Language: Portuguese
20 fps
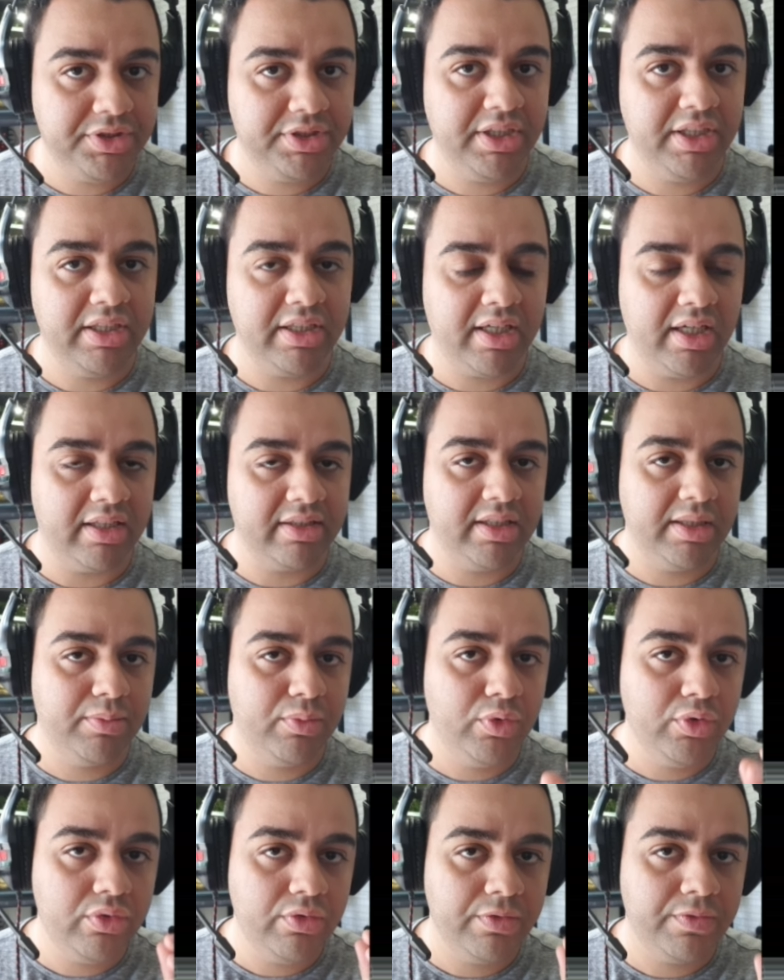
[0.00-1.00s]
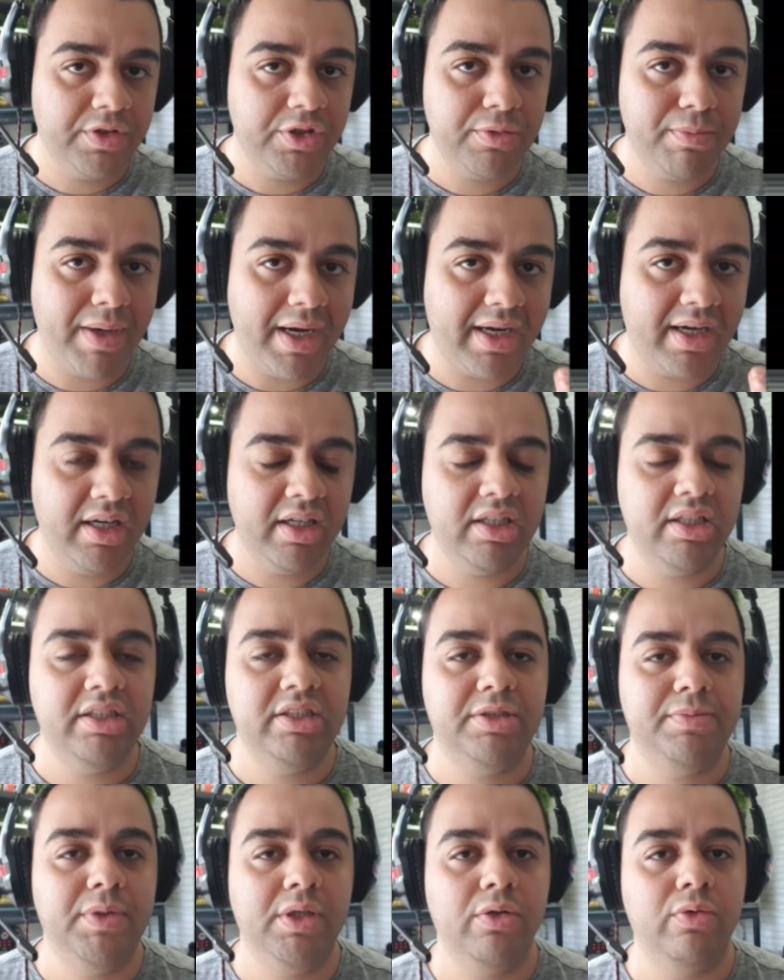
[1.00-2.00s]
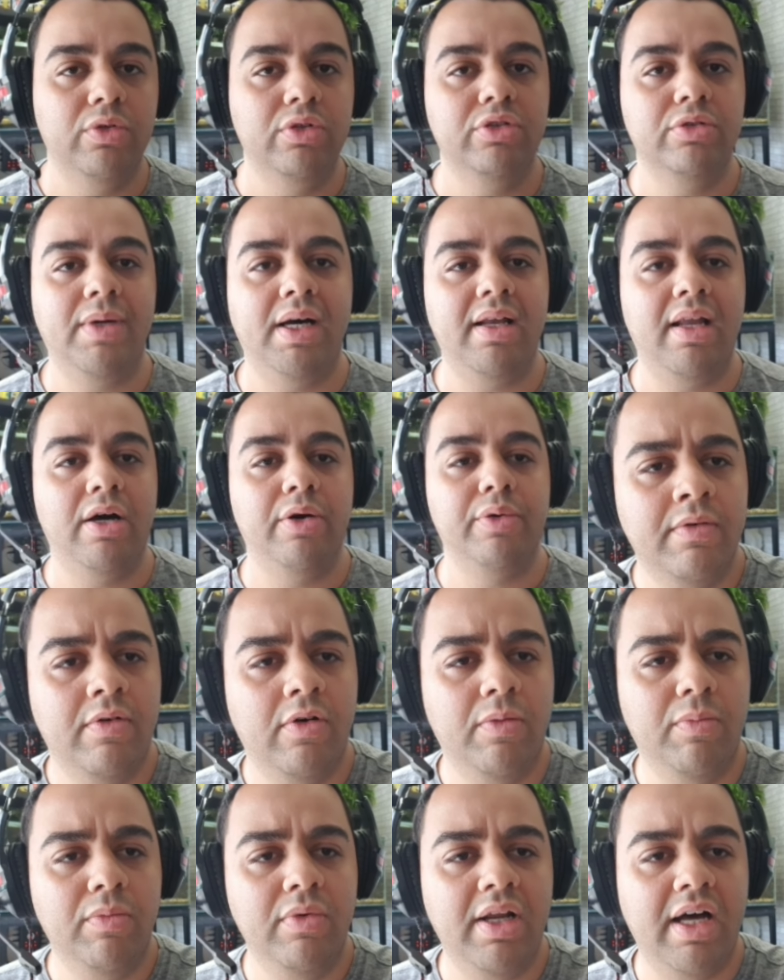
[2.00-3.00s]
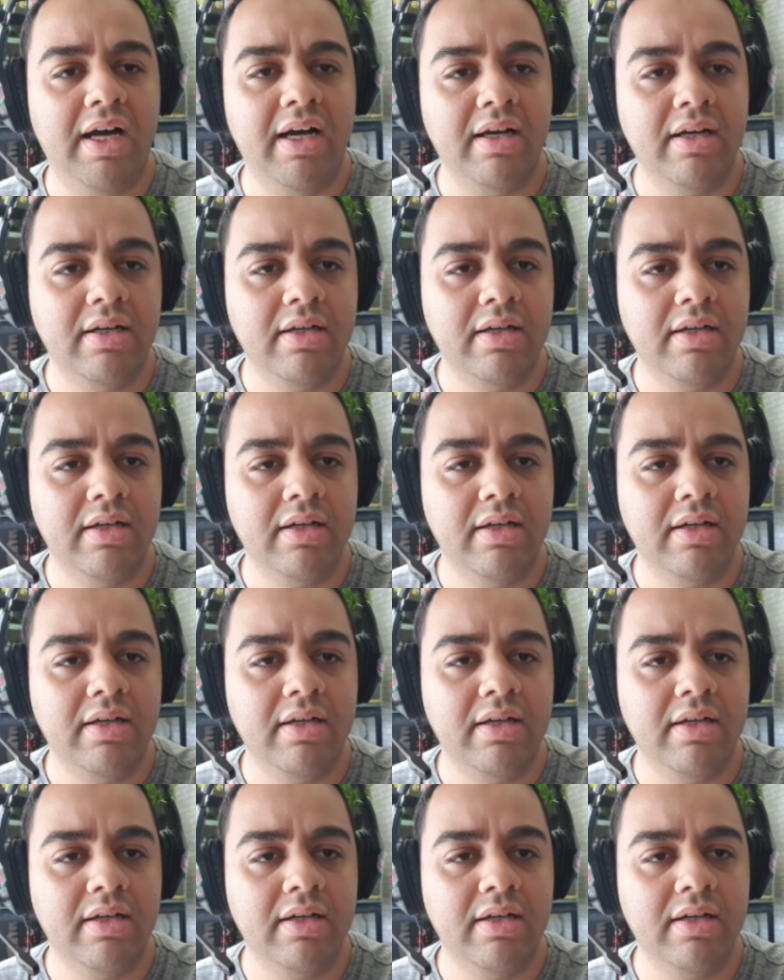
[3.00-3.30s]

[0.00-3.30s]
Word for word: dele, cara. Tem muito vídeo bacana aí de mergulho no Malawi. Vamos lá.